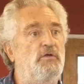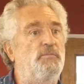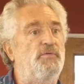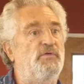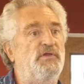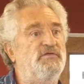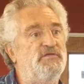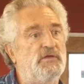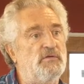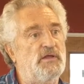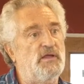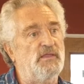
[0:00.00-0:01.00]

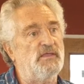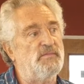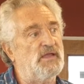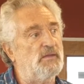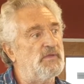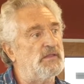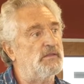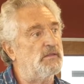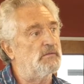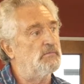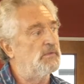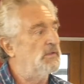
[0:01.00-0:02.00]
progresaron académicamente.
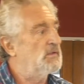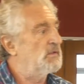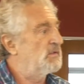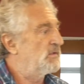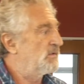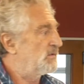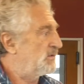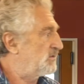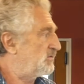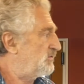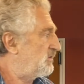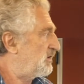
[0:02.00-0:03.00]

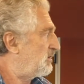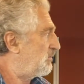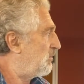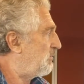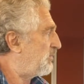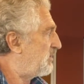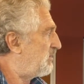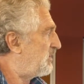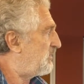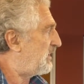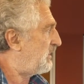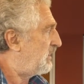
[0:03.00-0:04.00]
Entonces tenemos un
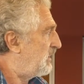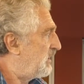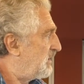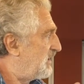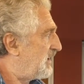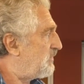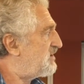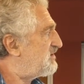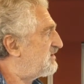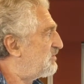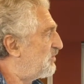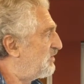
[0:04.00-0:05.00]
problema
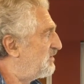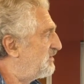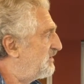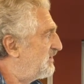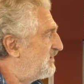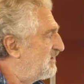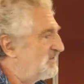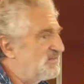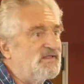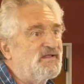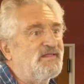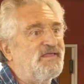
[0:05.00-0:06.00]
gravísimo
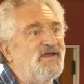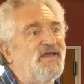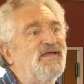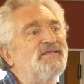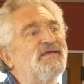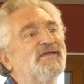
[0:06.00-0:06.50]
de, de carácter